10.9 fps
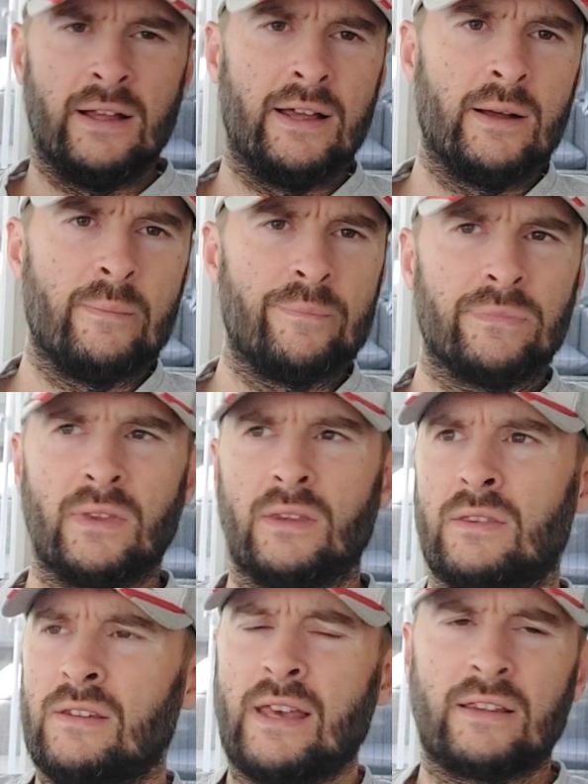Ähm,
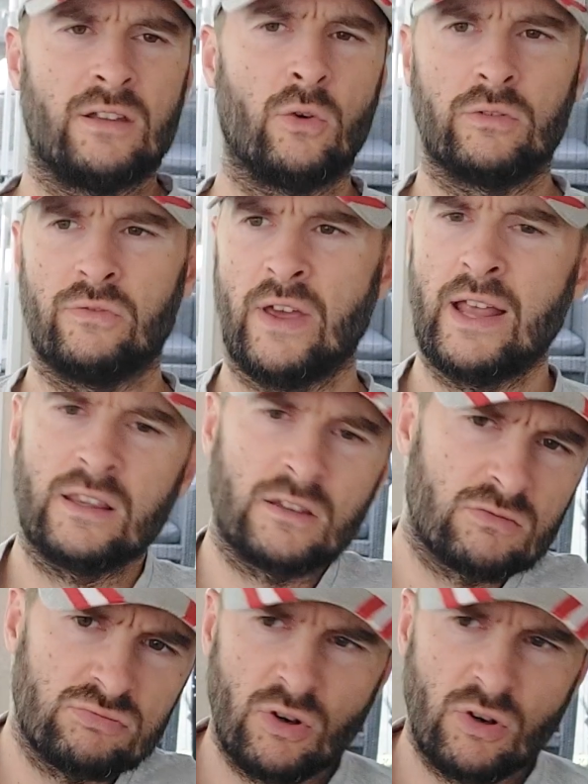die 6000 Fans,